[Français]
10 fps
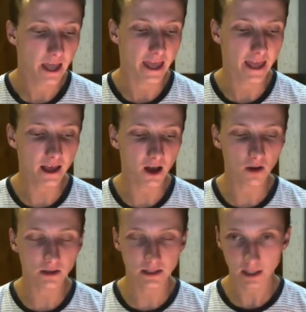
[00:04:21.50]
Et
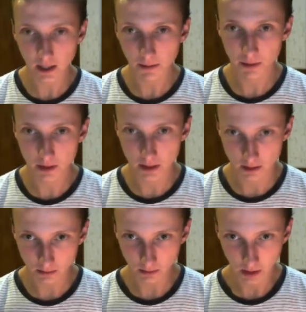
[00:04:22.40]
en cinquième
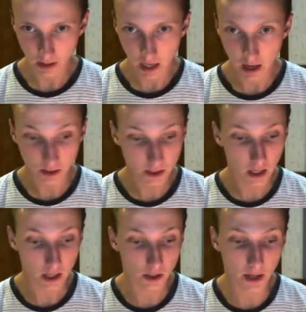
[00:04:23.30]
position, alors
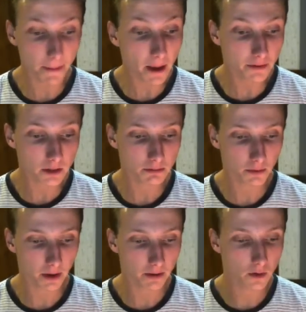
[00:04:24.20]
euh, j'avais pas
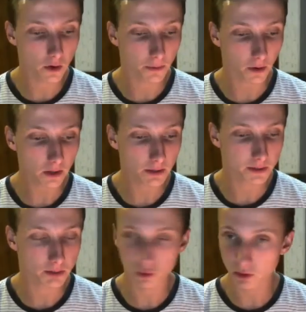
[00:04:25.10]
forcément prévu de le prendre et
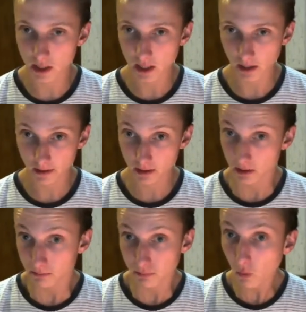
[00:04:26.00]
puis je me suis dit
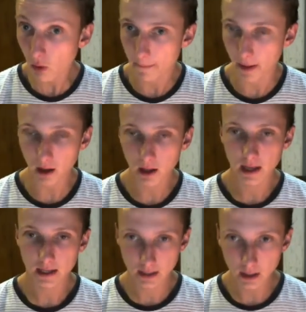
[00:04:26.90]
pourquoi pas,
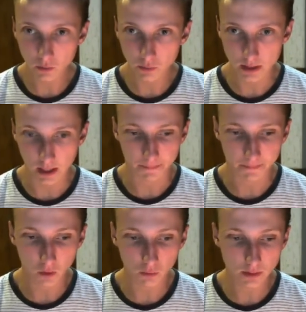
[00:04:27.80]
c'est Trousselin.
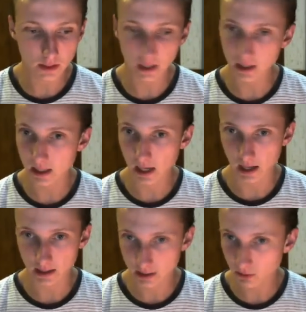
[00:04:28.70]
Trousselin qui a
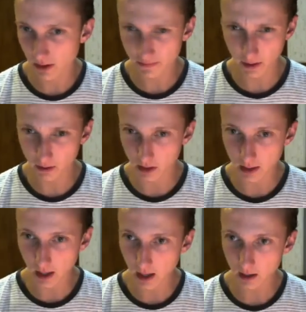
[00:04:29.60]
un T-Wave
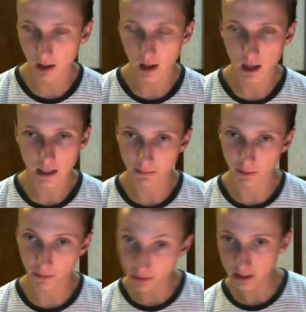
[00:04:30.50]
prioritaire, qui
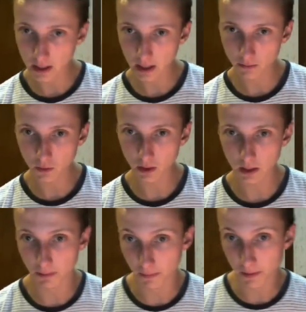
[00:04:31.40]
peut poser les murs,
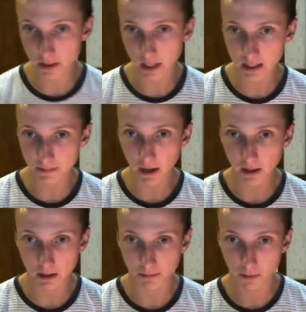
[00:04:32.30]
qui peut poser les
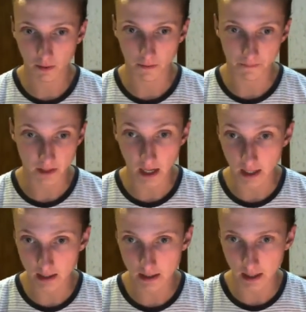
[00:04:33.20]
spikes, qui, peut, euh, qui a
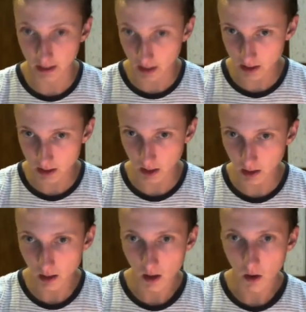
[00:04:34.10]
accès à
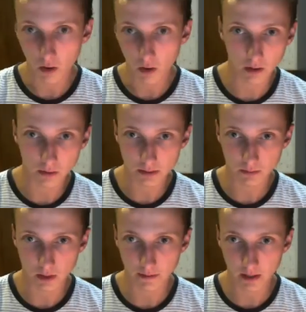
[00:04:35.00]
tricherie, au cas où si
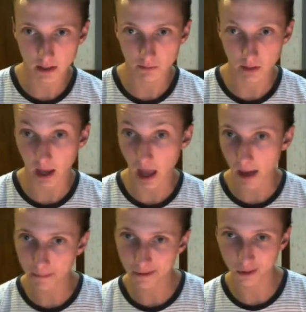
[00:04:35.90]
mon adversaire voudrait
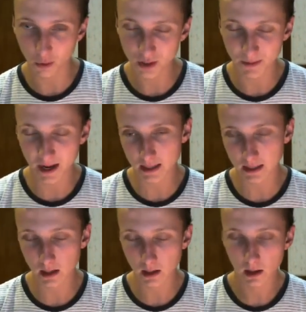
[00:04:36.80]
un peu trop se
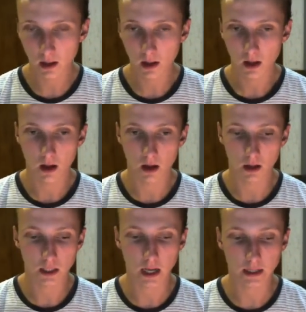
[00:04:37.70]
placer, euh,
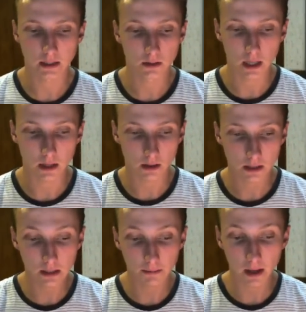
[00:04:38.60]
qui a accès aussi à
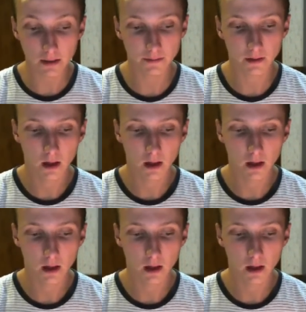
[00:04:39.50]
Toxic, bref,